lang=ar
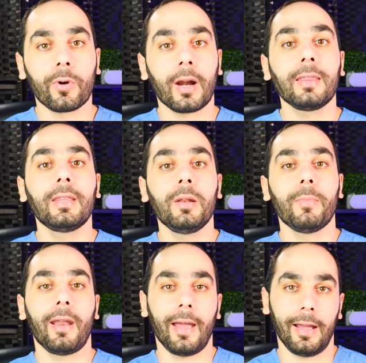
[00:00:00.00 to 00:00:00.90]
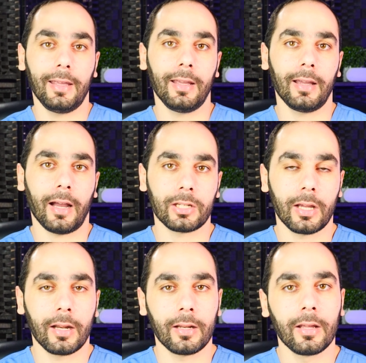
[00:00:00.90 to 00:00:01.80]
والرد المناعي
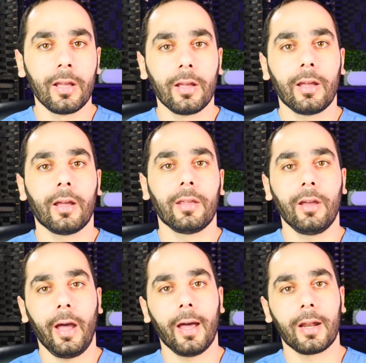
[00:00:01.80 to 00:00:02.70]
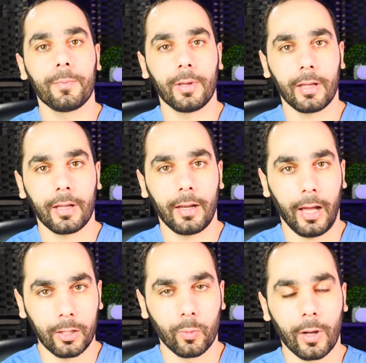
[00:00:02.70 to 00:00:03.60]
عشان آه، يحارب آه،
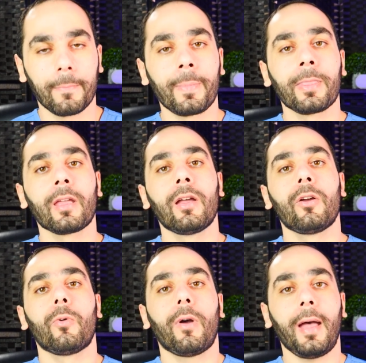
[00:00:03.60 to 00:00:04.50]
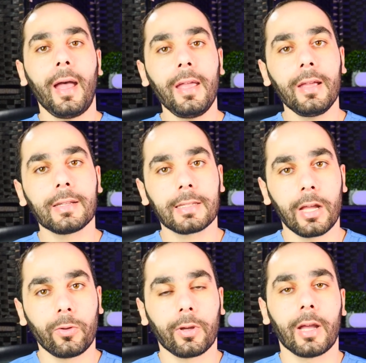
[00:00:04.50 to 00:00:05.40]
العدوى وهاي
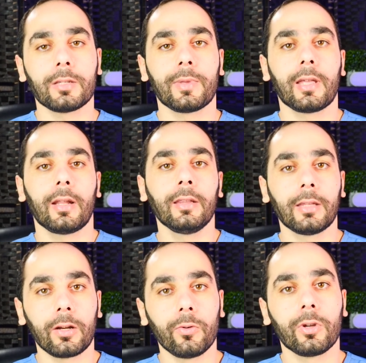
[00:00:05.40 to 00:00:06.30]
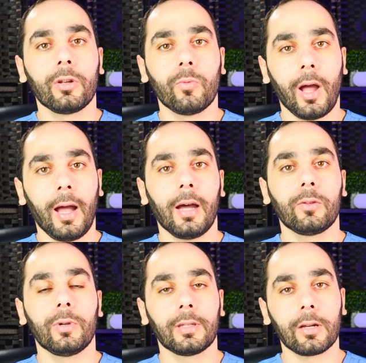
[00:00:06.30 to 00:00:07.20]
السيتوكاينز مثل انترلوكين
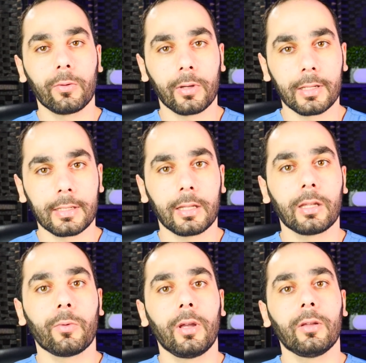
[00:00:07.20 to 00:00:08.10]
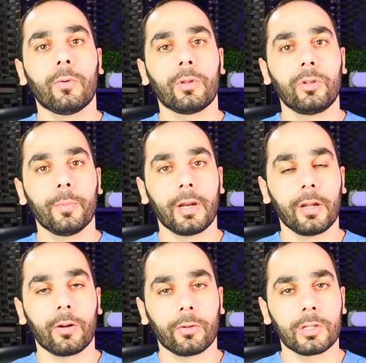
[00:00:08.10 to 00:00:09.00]
واحد وانترلوكين 6 وتيومر
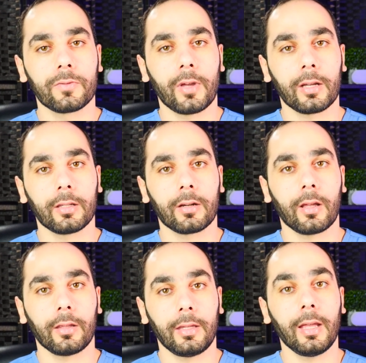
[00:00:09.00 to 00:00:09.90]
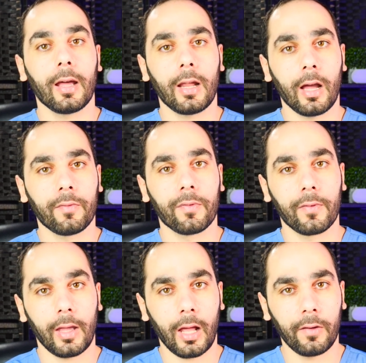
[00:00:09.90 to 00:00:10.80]
نيكروتس فاكتور تي ان
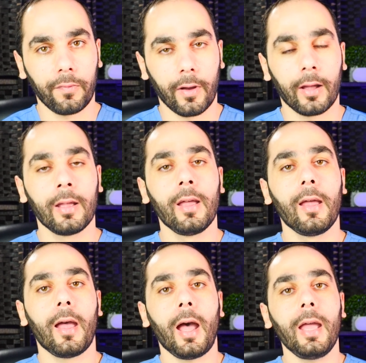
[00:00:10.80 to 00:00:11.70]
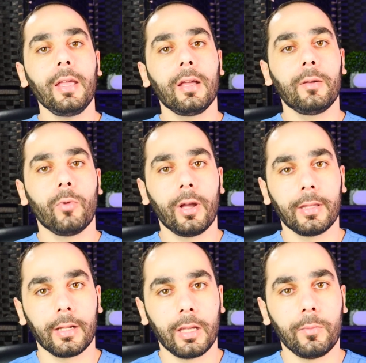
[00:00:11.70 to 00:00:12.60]
اف الفا هاي
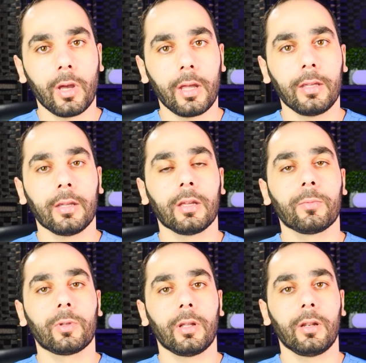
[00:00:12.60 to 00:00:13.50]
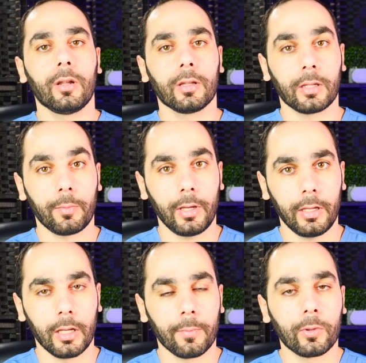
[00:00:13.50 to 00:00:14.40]
المواد الكيميائيه
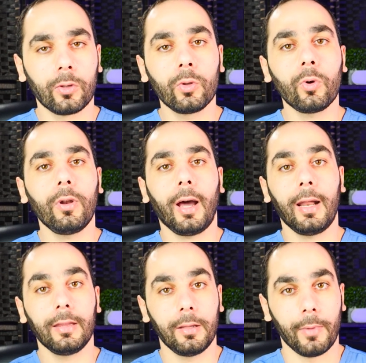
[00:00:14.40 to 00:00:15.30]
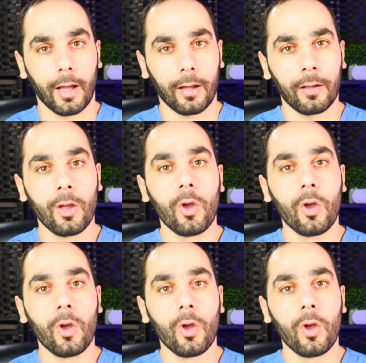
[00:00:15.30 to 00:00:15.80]
الطبيعيه بتدخل على الدماغ